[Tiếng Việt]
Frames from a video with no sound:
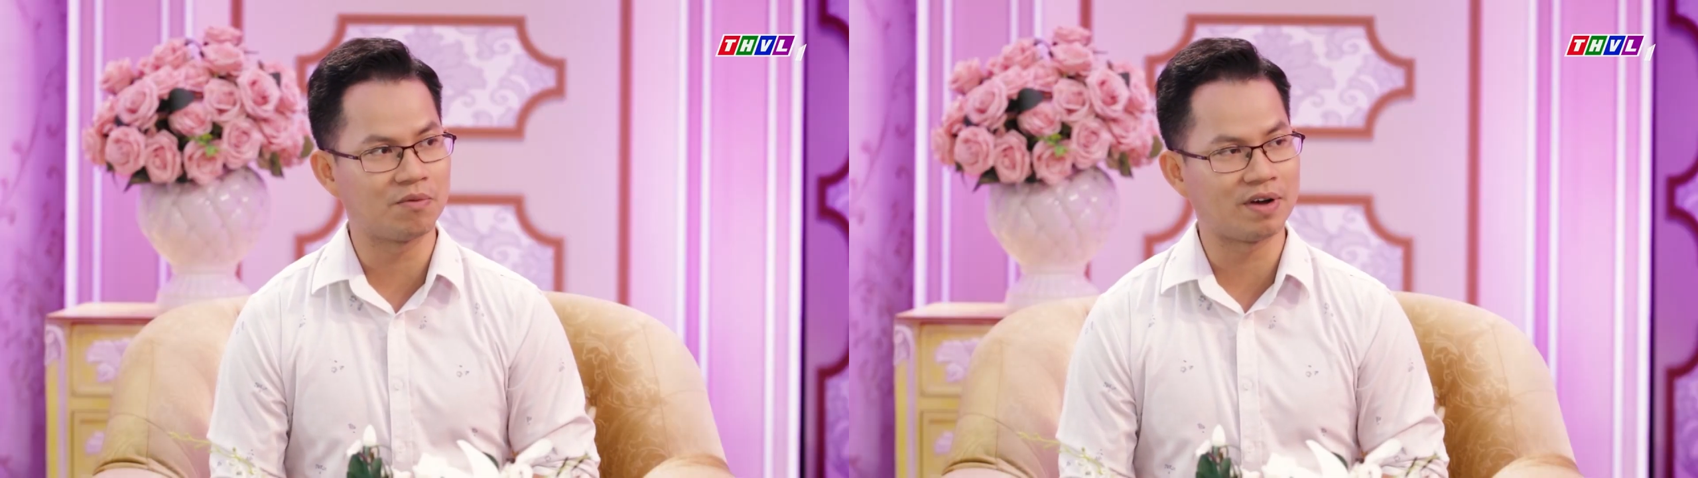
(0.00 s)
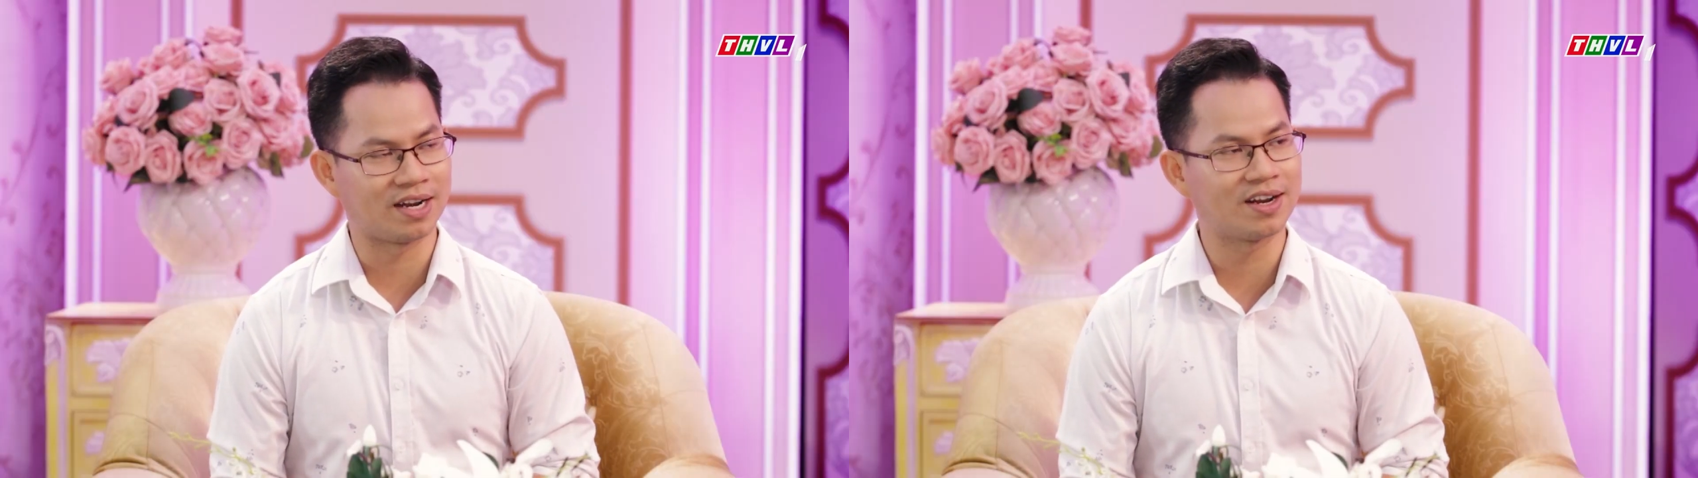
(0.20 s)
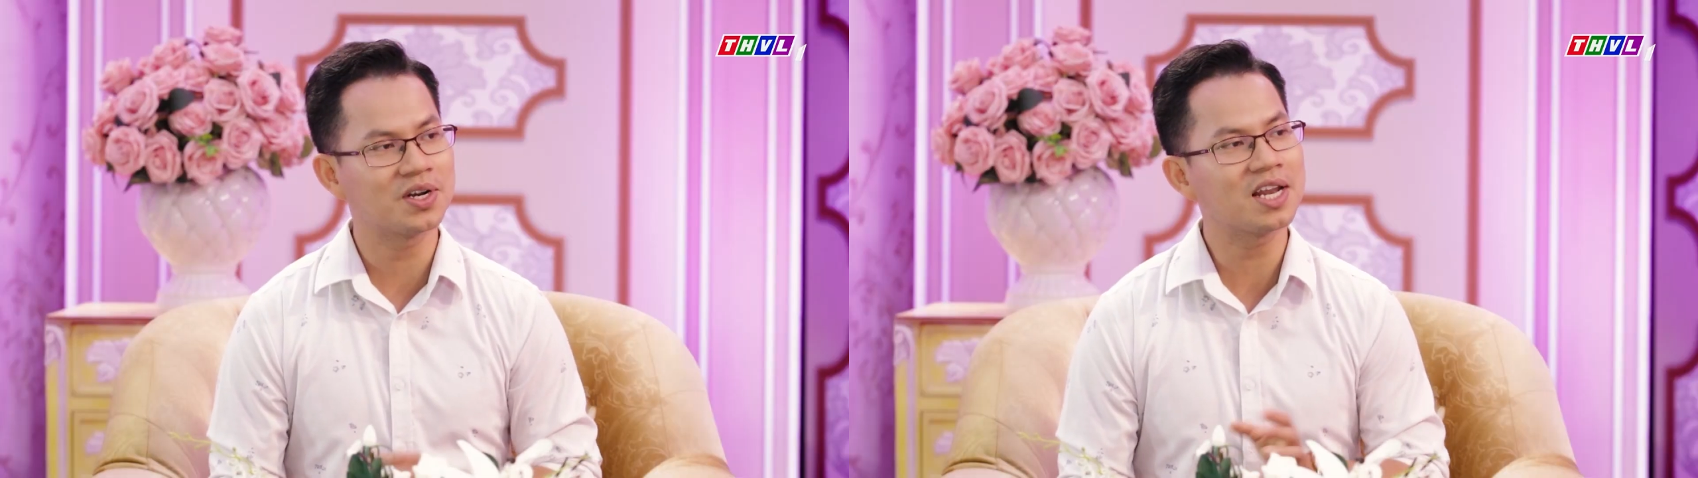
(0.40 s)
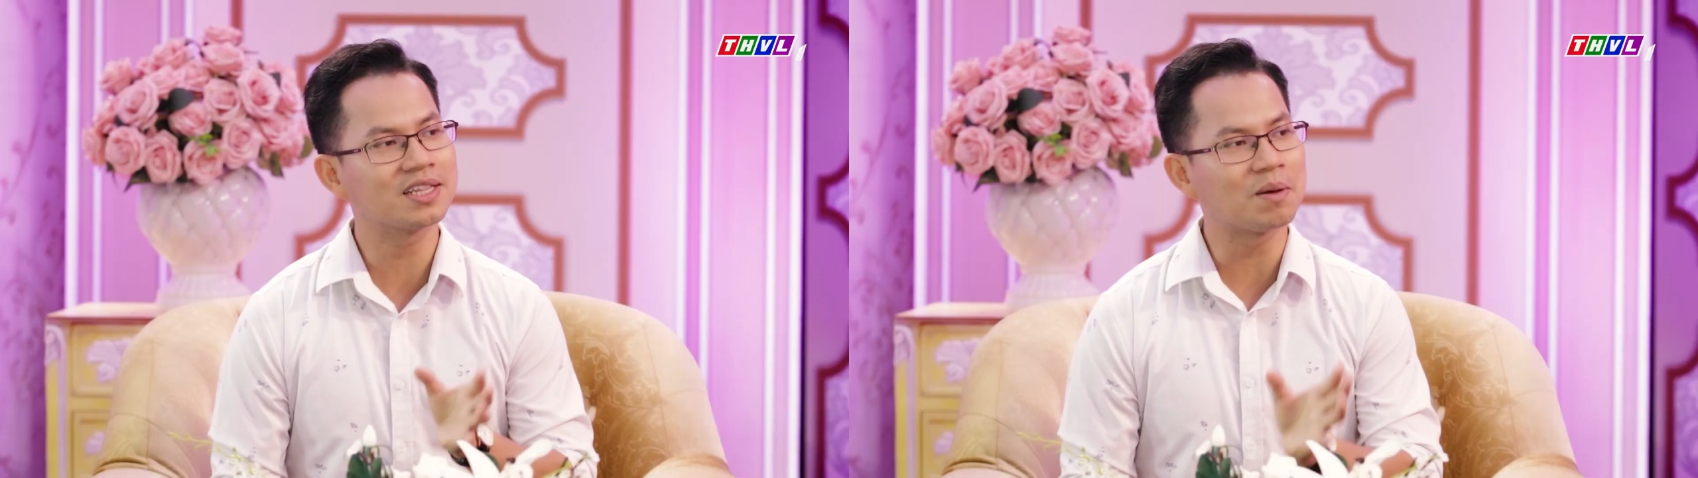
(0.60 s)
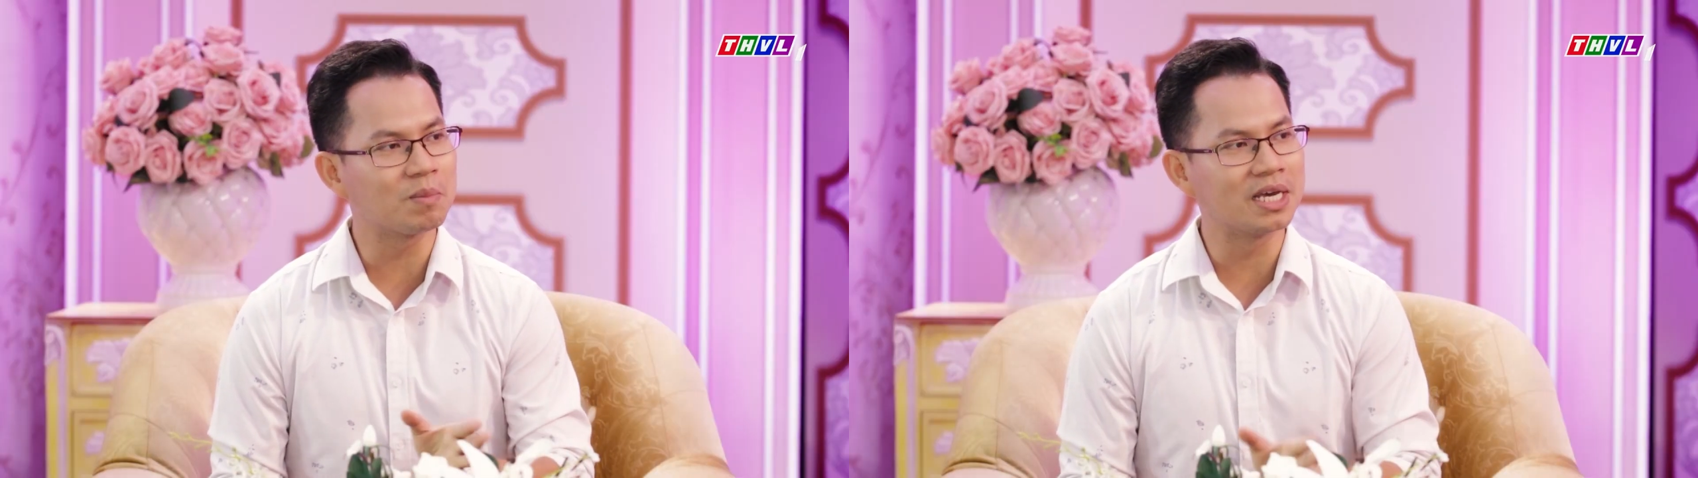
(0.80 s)
cũng phải nói rất là
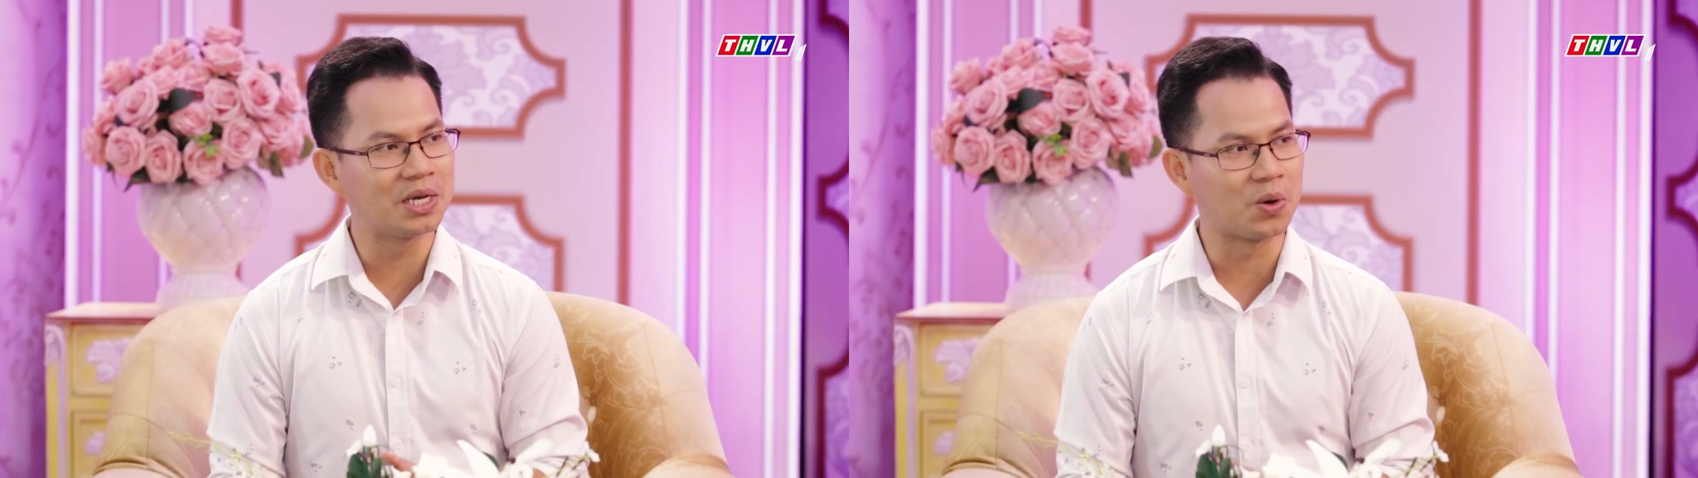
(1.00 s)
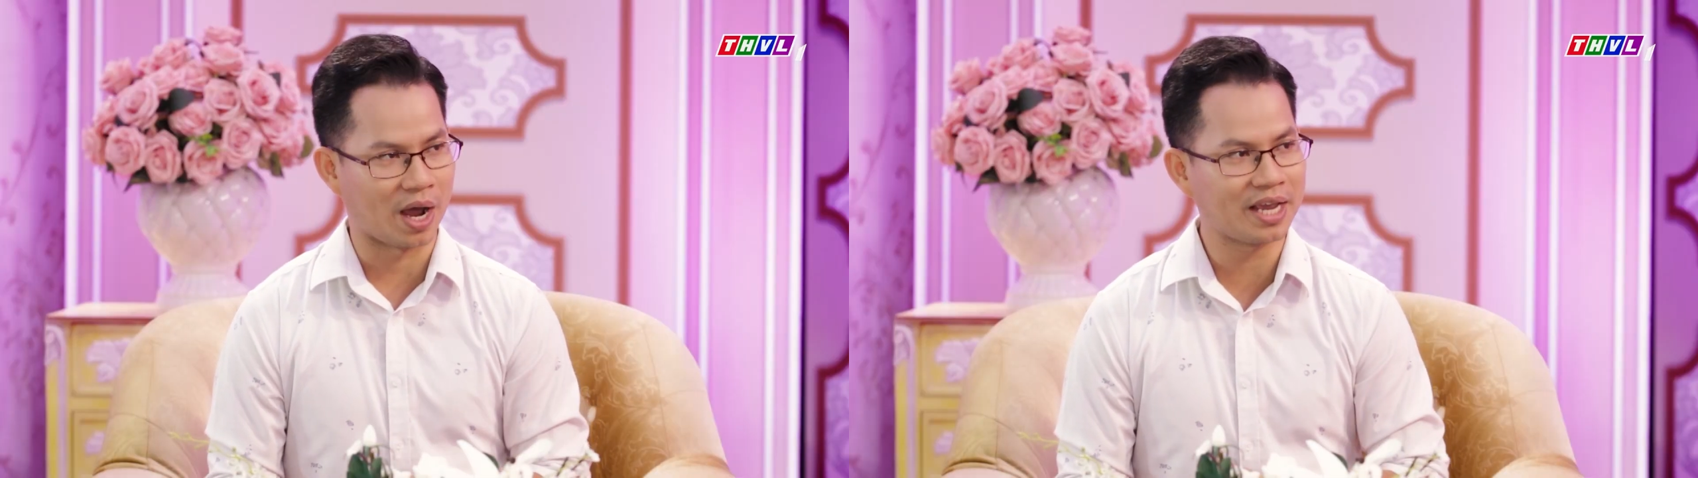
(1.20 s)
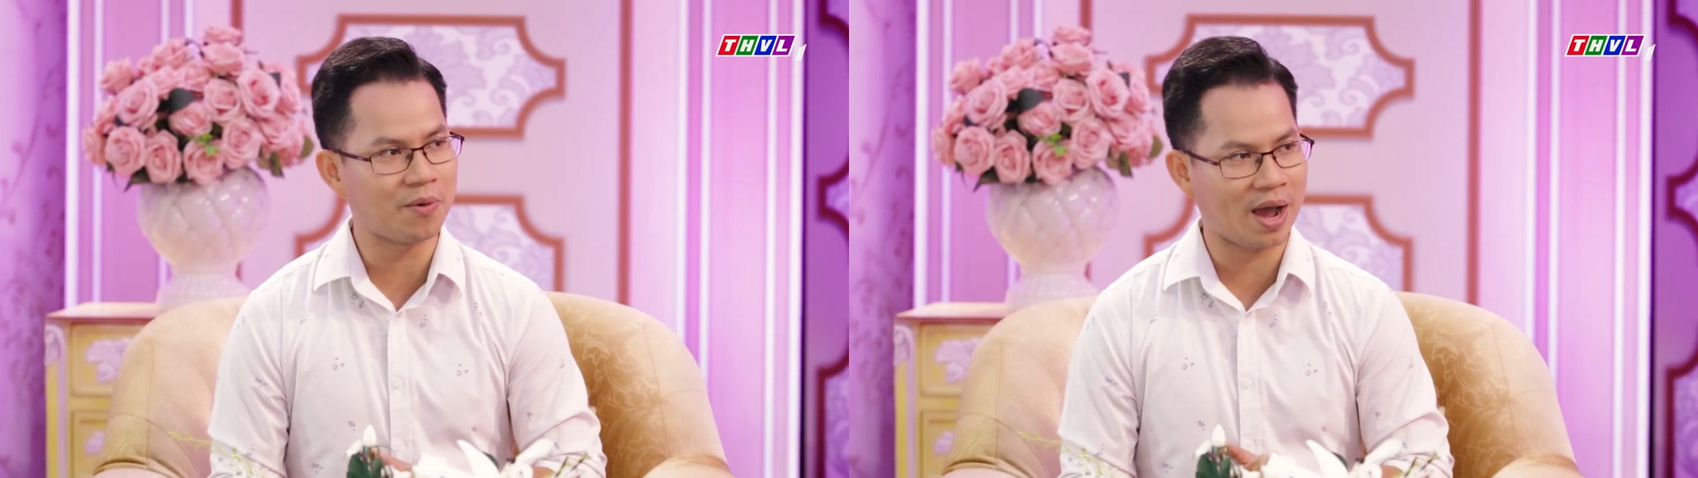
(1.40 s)
tâm lý của anh